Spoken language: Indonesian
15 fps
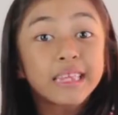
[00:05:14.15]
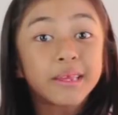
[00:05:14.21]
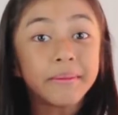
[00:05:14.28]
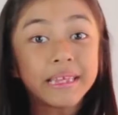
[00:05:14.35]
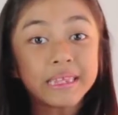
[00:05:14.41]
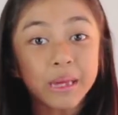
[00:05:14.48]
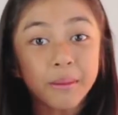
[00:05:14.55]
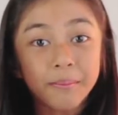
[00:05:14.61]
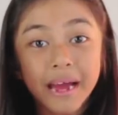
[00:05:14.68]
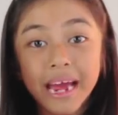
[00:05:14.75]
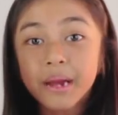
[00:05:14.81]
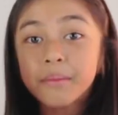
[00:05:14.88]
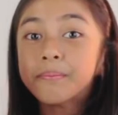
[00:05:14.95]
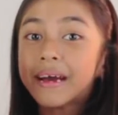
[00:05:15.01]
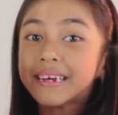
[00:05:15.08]

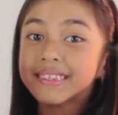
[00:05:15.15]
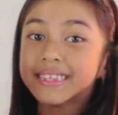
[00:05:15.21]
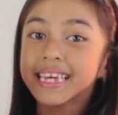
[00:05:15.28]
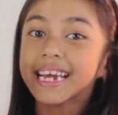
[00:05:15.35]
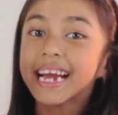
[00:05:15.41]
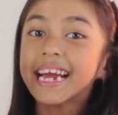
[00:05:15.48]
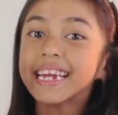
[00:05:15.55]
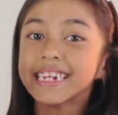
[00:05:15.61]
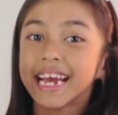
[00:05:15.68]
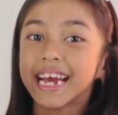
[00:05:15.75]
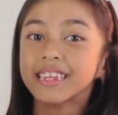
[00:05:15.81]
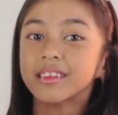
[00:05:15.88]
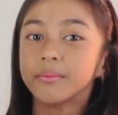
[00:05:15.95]
Teman-teman, pastikan ya